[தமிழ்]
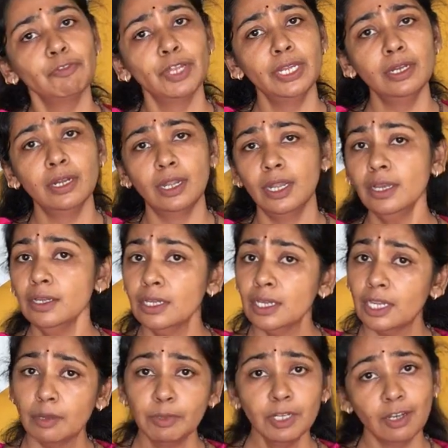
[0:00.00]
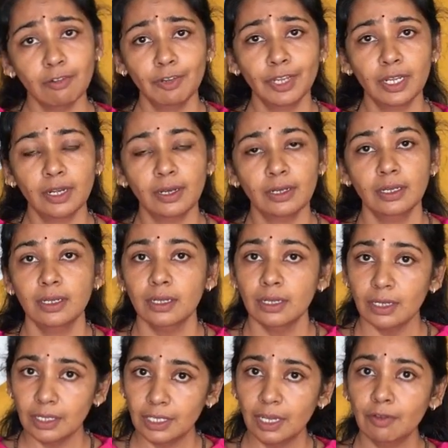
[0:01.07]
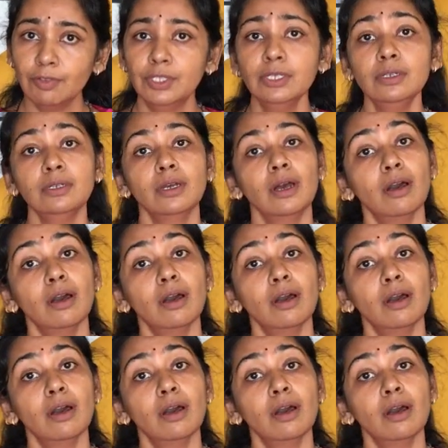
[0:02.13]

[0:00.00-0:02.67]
நம்ம வீடுகளில் நம்ம கவனிக்கலாம் அதாவது